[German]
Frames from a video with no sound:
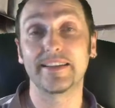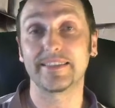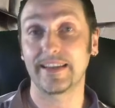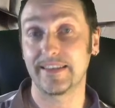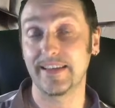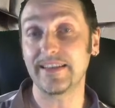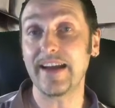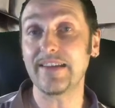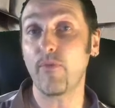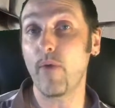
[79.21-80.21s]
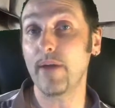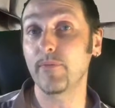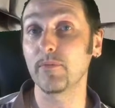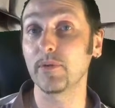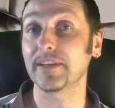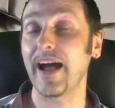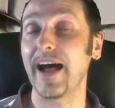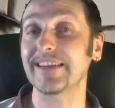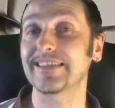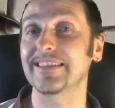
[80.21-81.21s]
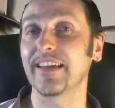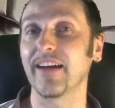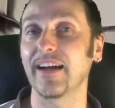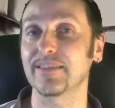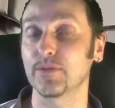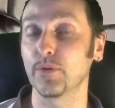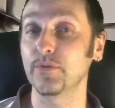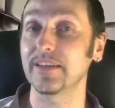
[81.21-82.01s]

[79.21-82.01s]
das ist ein Threadripper der ersten Generation,